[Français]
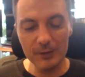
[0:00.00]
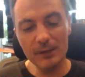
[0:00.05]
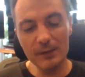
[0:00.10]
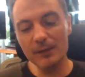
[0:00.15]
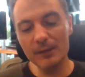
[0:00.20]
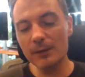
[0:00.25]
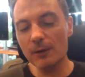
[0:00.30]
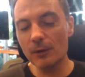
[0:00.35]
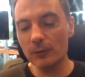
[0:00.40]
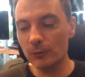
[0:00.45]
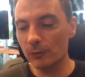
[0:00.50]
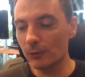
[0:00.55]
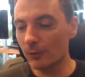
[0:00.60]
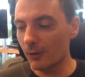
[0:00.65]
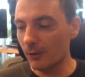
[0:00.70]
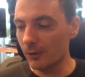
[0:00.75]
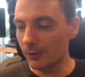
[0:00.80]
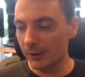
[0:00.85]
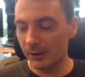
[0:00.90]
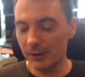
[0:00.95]
des leaders de
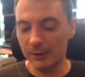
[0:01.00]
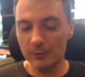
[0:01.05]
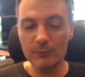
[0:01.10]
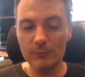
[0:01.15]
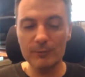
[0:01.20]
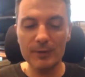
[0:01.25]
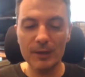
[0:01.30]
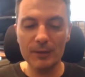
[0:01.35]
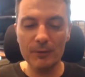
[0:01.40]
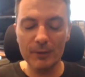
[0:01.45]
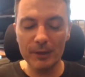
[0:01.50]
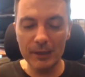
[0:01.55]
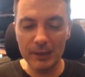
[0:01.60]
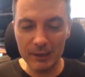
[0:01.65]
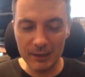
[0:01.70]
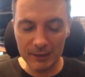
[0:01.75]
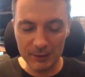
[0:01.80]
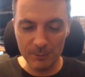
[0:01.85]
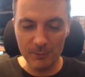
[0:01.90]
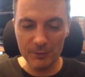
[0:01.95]
drogue et tout ça dans les
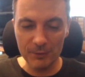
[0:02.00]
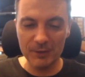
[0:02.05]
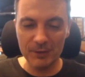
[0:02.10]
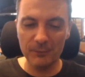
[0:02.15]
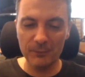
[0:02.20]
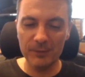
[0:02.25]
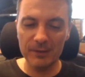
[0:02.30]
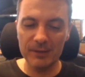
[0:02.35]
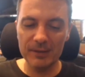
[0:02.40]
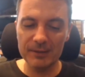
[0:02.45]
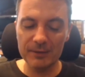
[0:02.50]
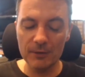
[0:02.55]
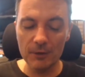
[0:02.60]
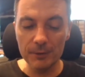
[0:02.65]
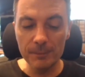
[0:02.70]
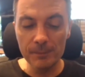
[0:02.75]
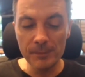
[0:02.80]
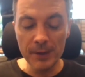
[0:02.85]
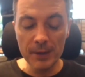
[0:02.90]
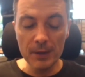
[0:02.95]
classements, ça fait des
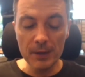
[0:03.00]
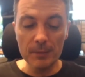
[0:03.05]
ordres.